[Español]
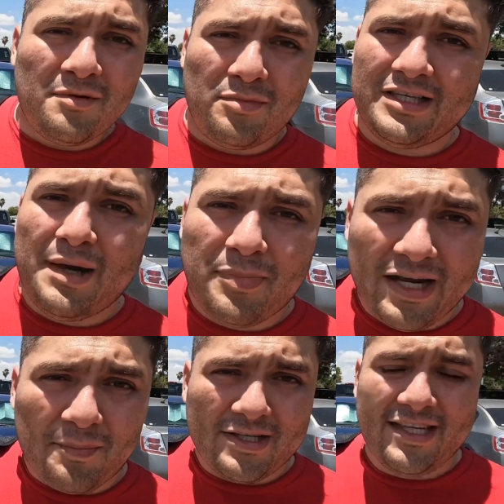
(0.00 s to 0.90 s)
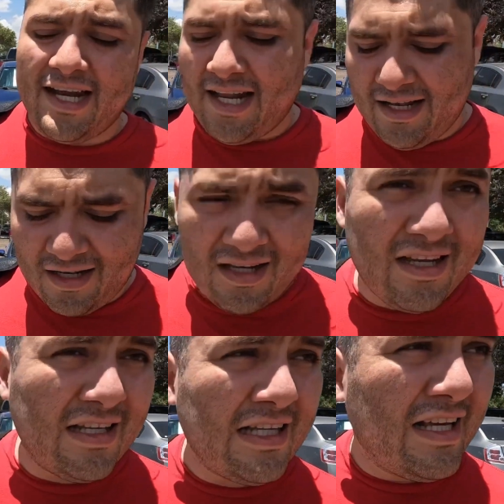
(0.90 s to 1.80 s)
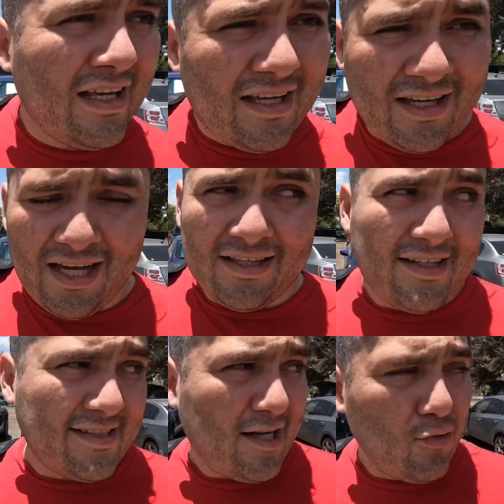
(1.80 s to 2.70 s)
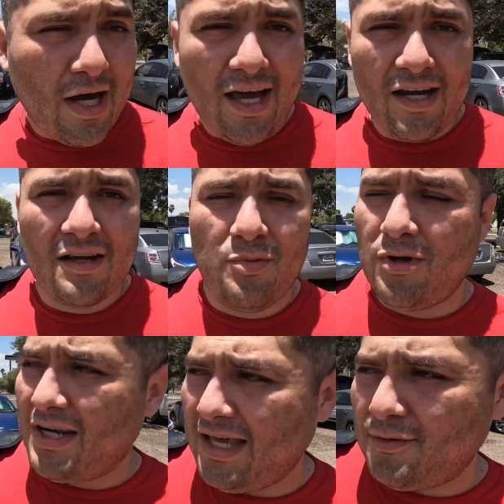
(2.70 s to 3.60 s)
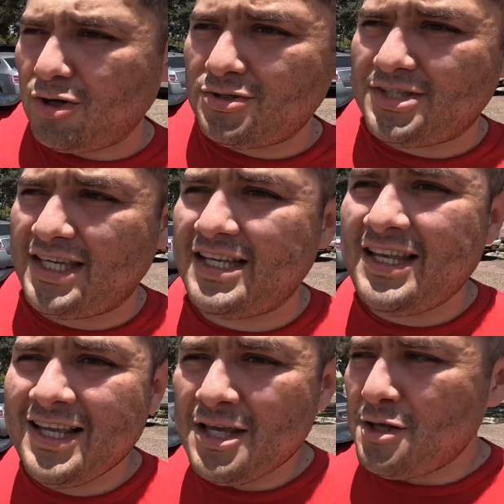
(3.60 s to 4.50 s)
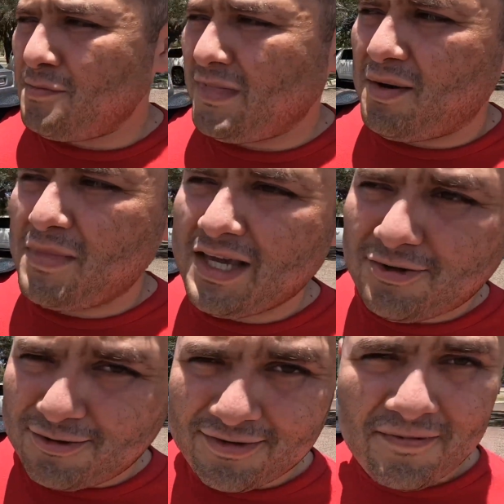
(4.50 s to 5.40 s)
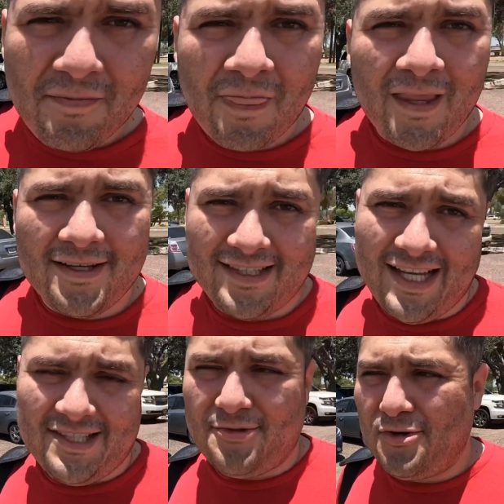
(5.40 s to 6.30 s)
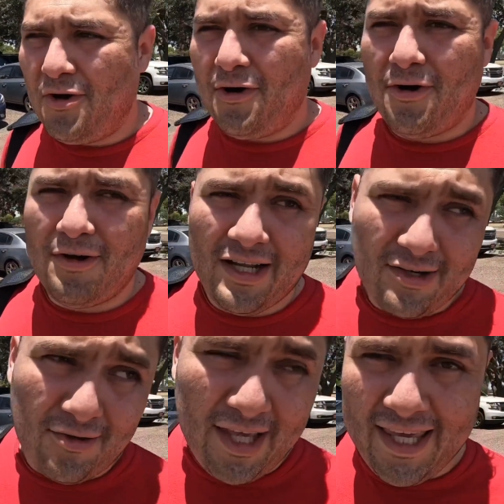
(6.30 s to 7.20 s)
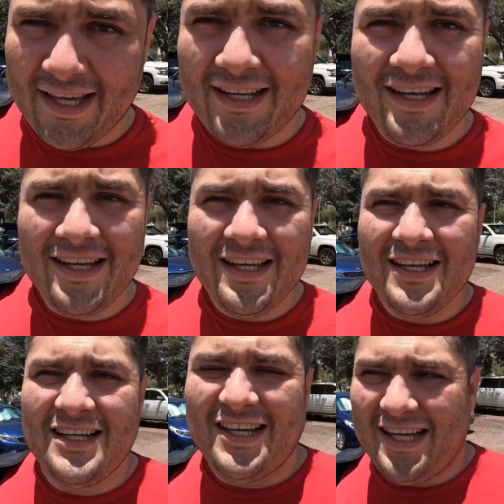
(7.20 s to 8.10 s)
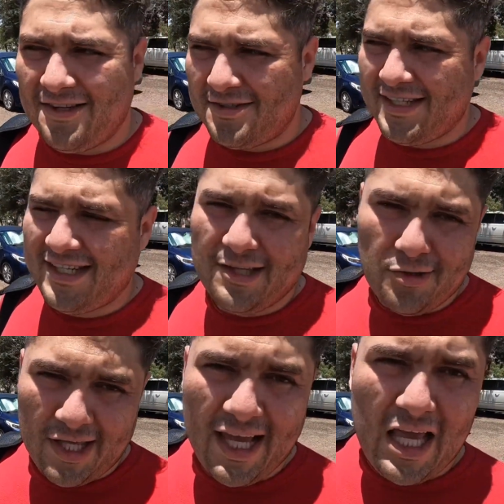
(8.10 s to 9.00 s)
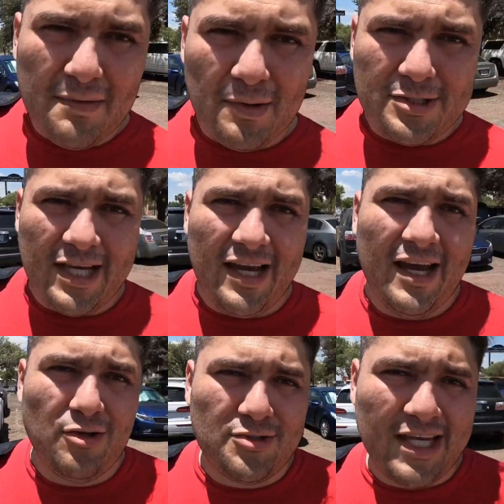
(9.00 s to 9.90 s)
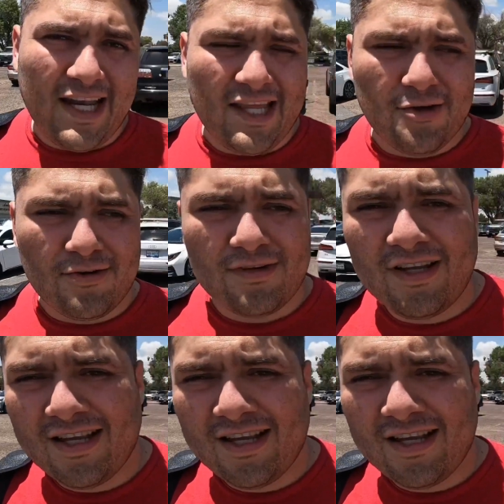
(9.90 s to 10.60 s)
pues ya para pasar al, al tercer lugar, por la de bronce, mi amigo se lesionó la rodilla entonces, en teoría, íbamos a, luchar él y yo